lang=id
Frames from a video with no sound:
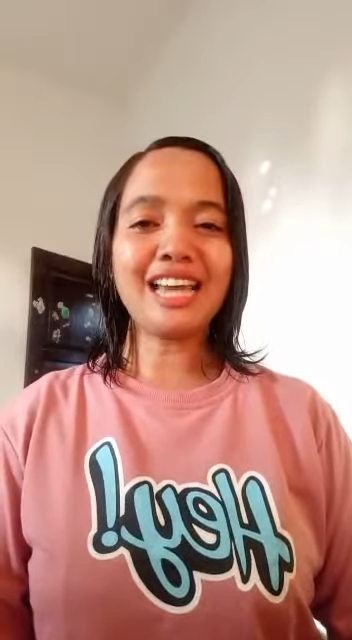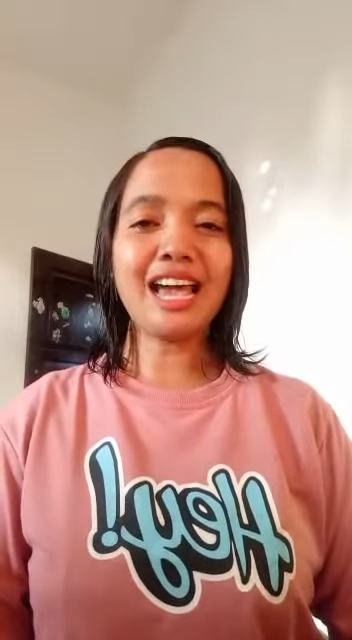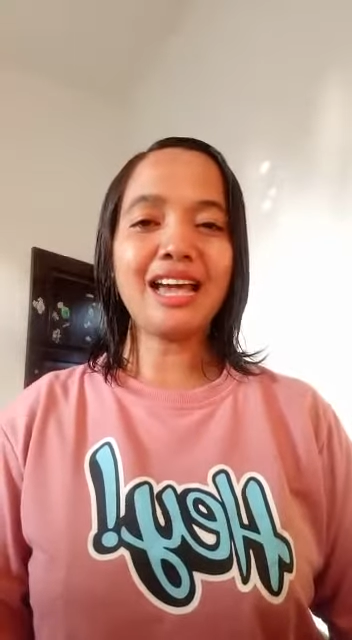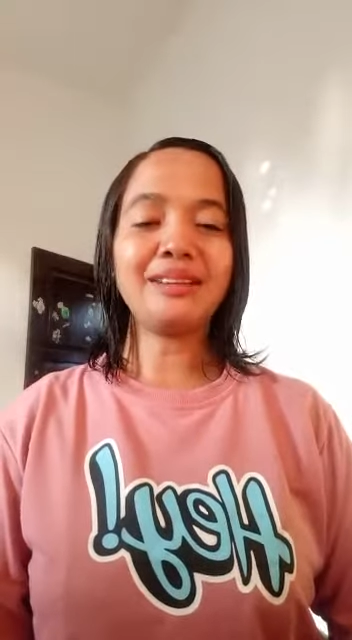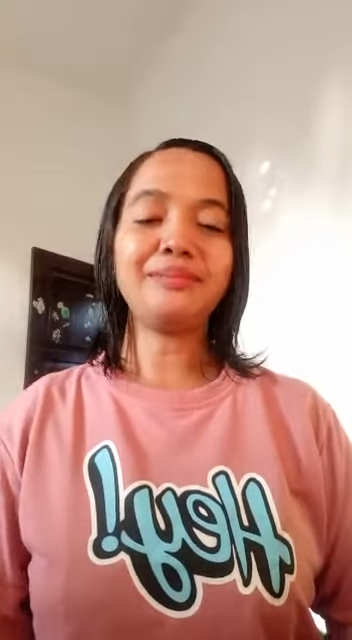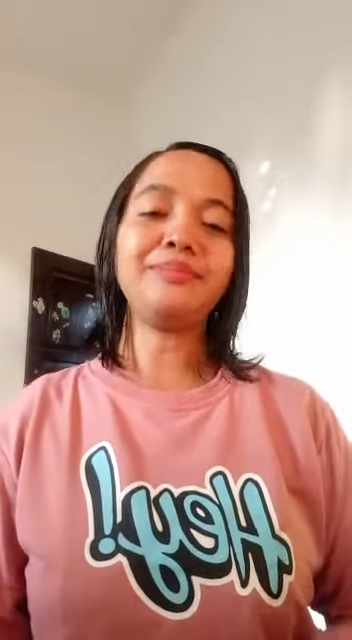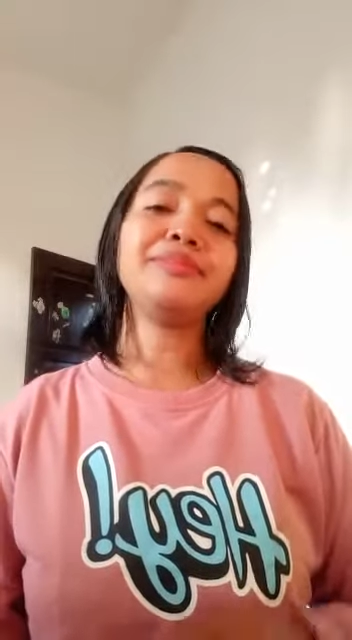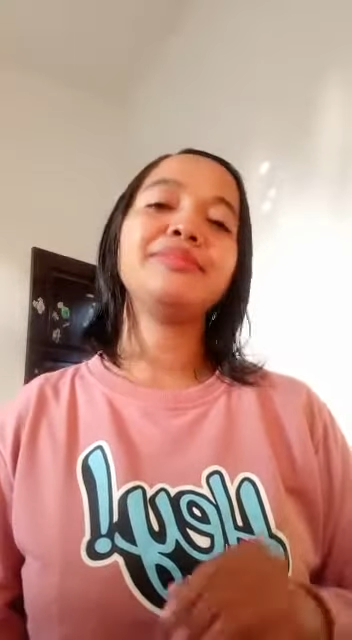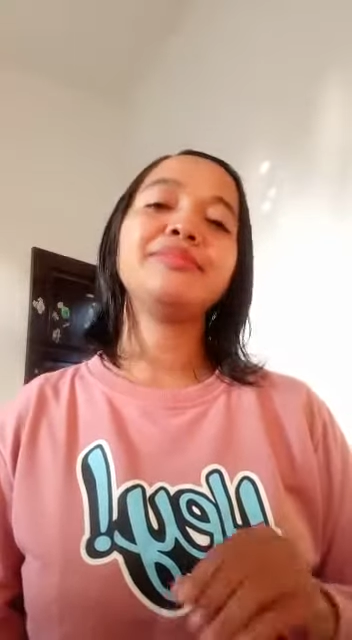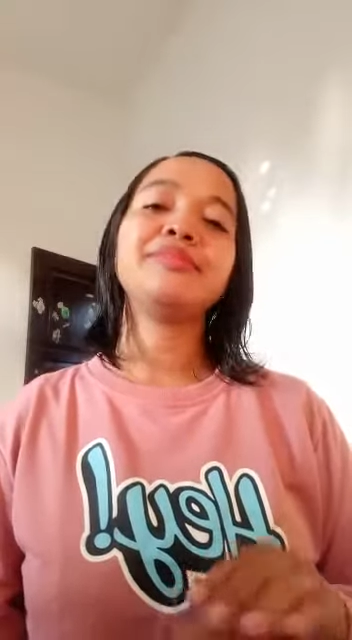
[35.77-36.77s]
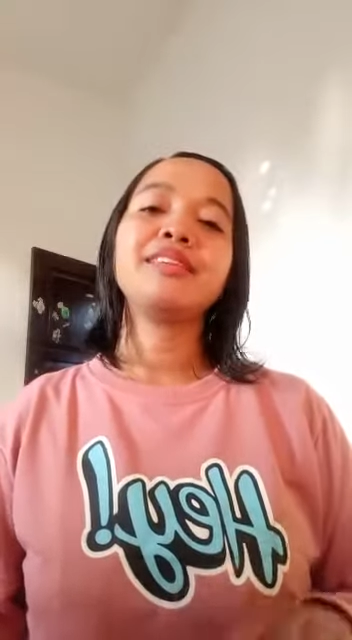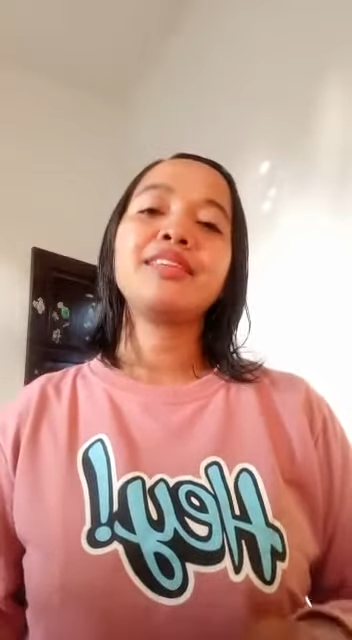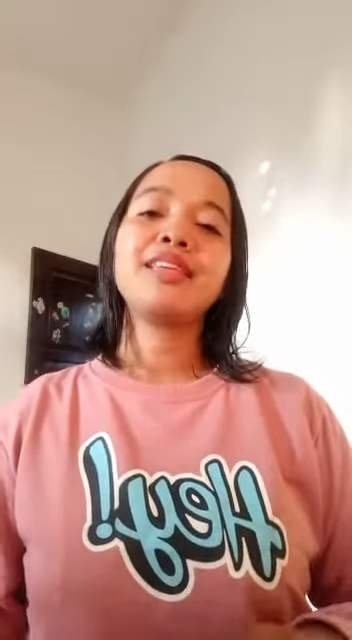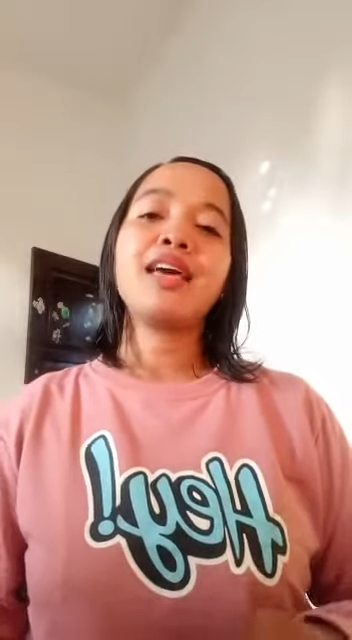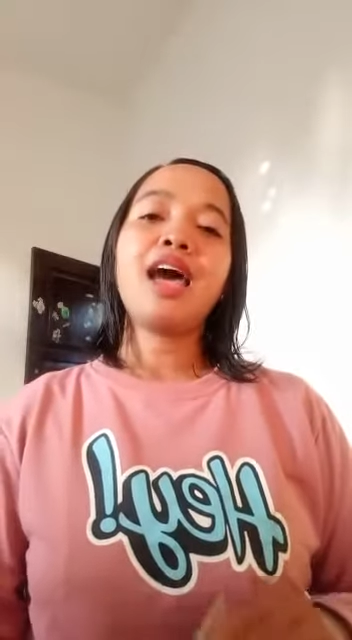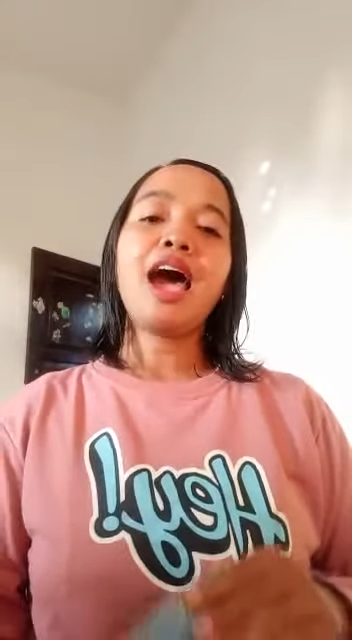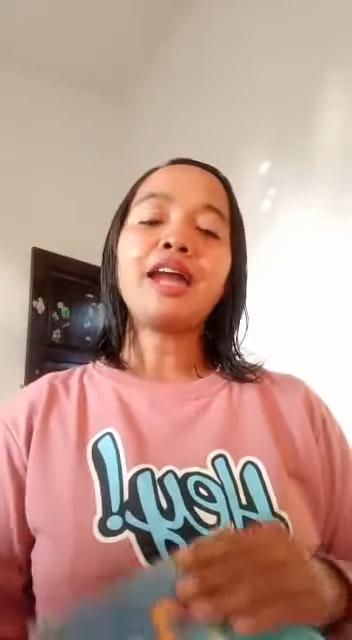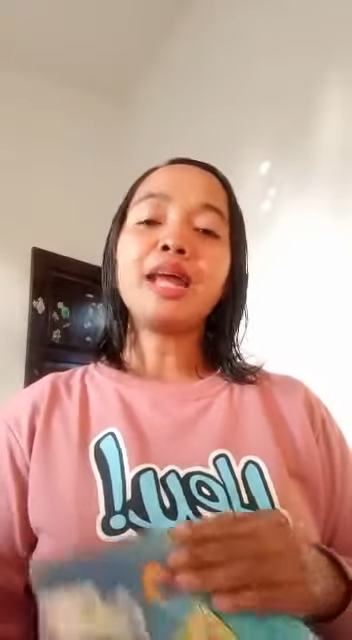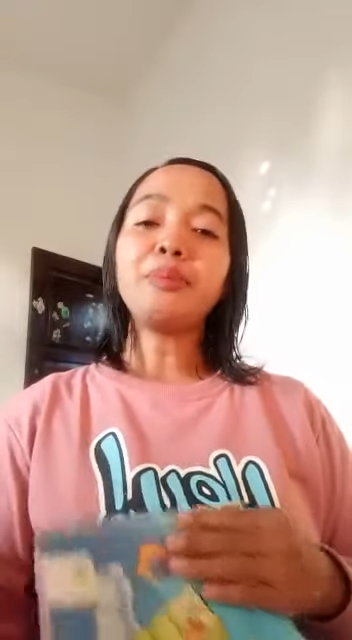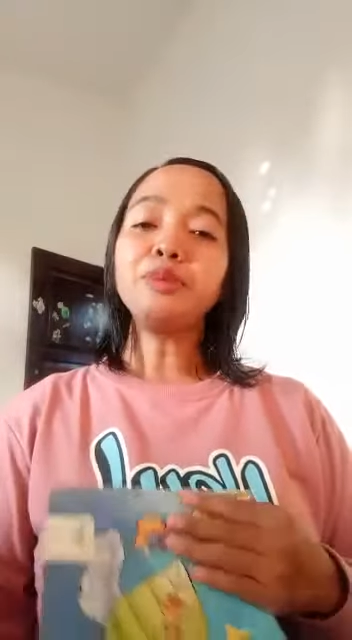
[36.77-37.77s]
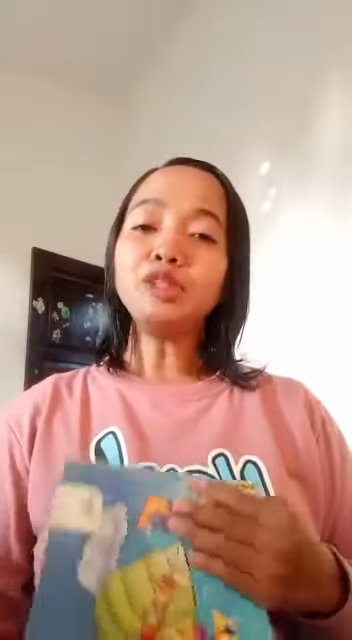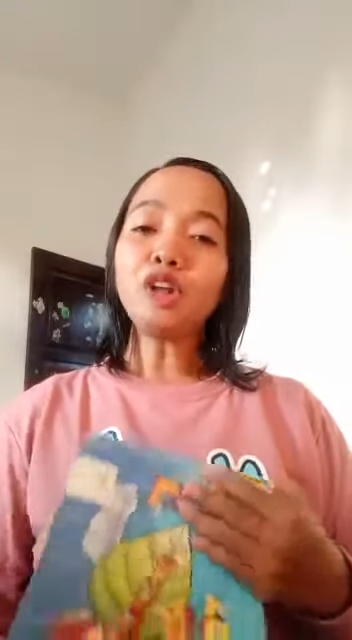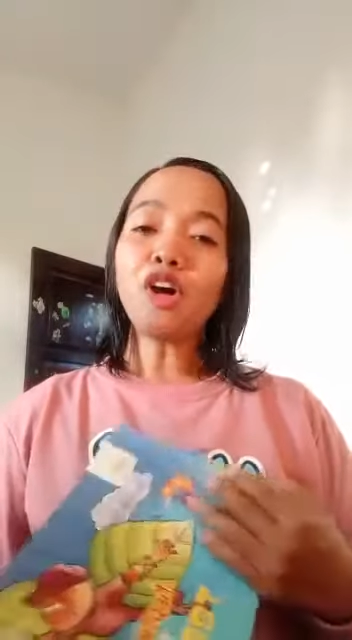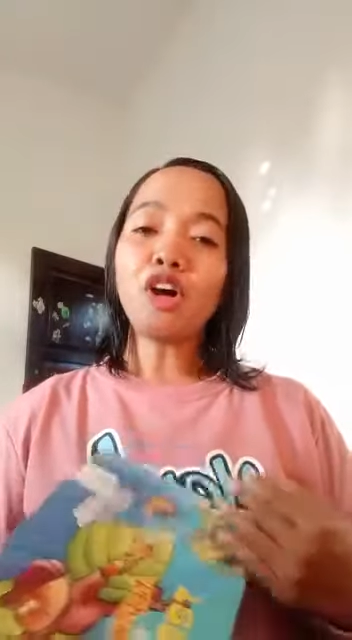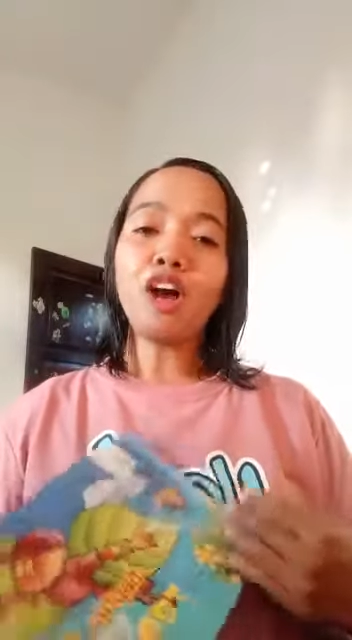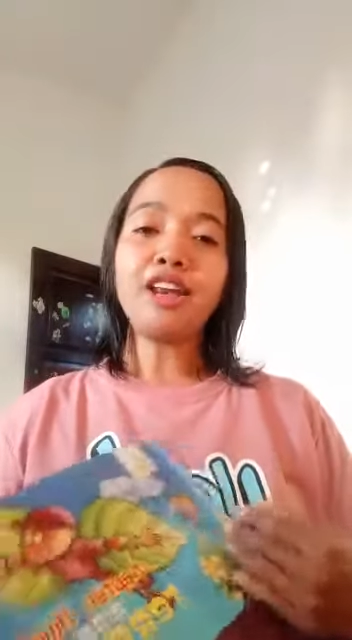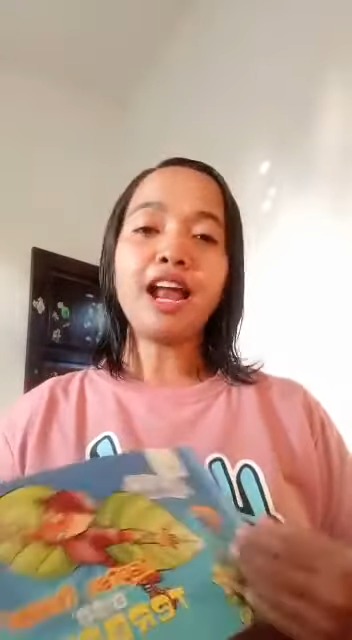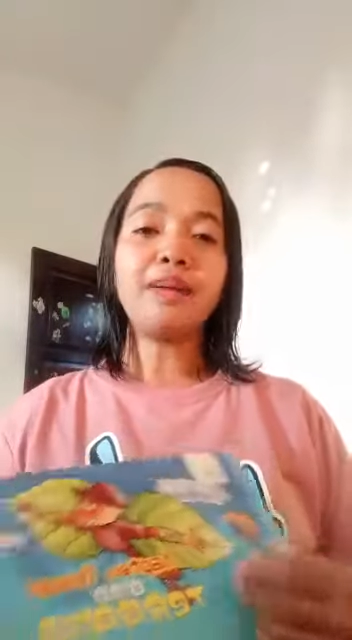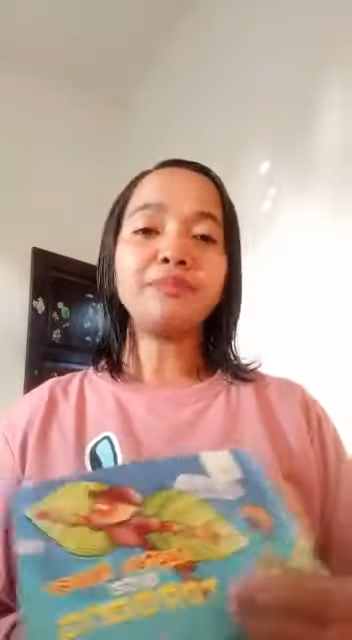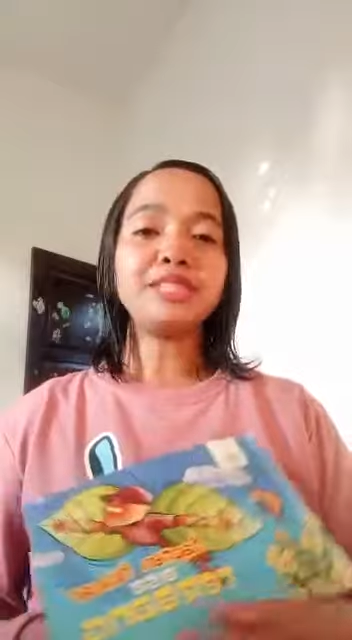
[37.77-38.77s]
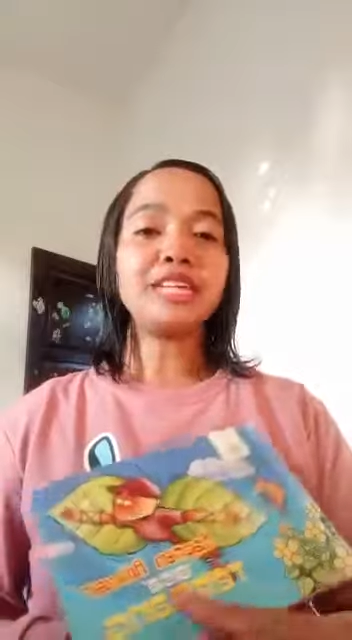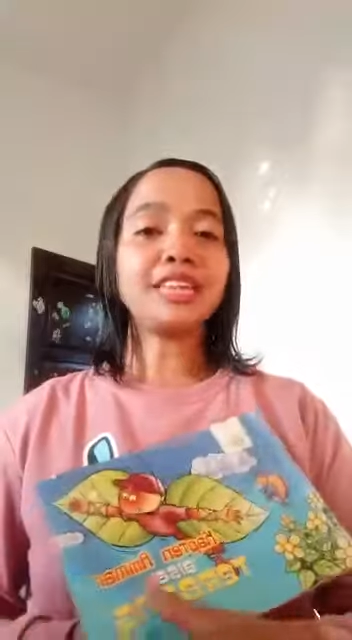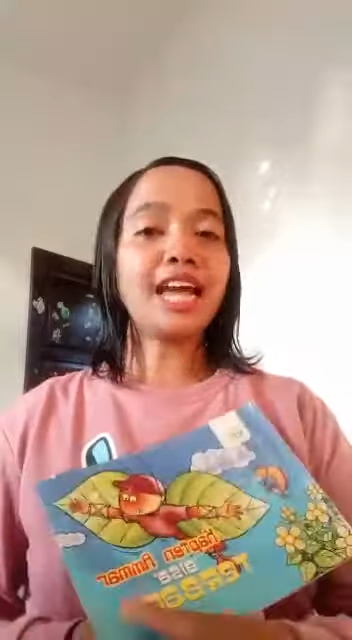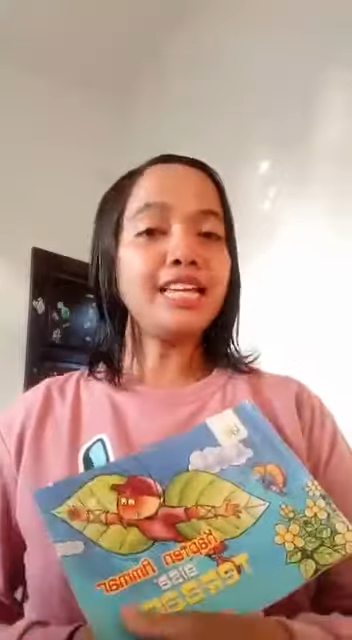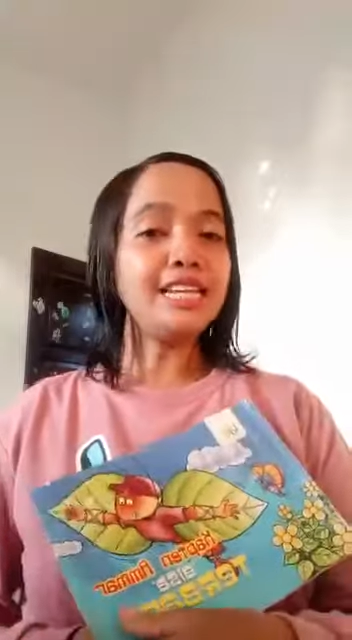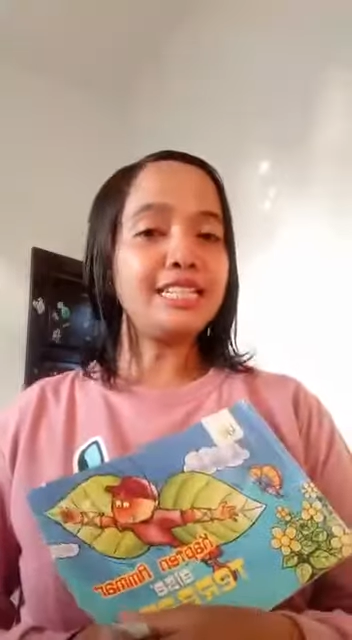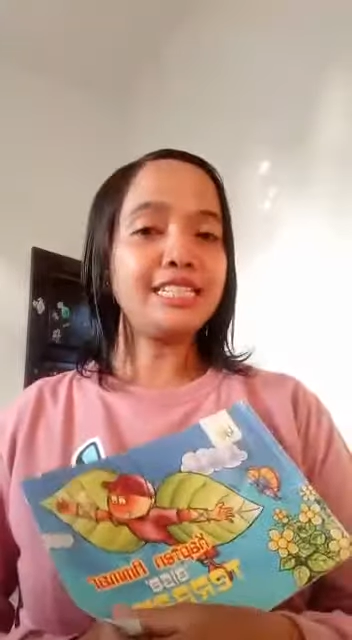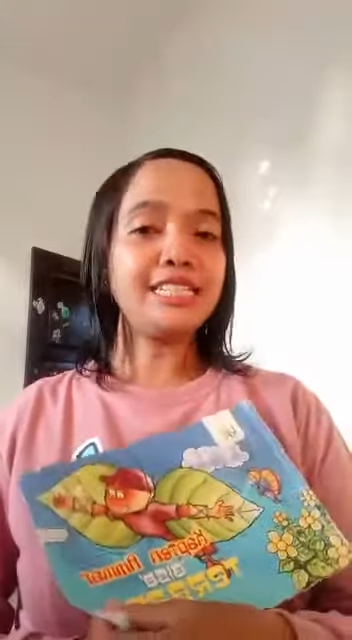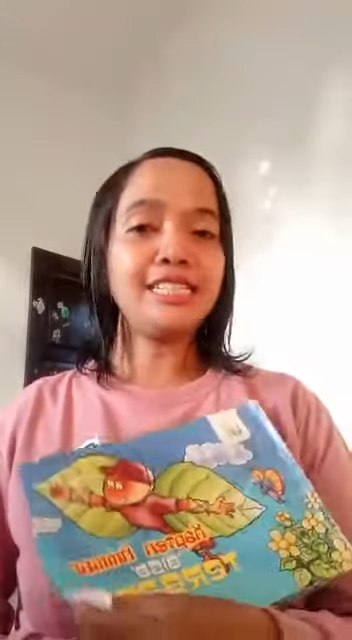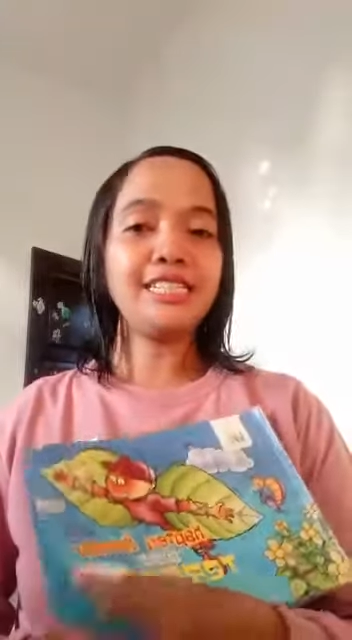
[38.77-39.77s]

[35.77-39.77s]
Hmm. Adapun tokoh dalam cerita ini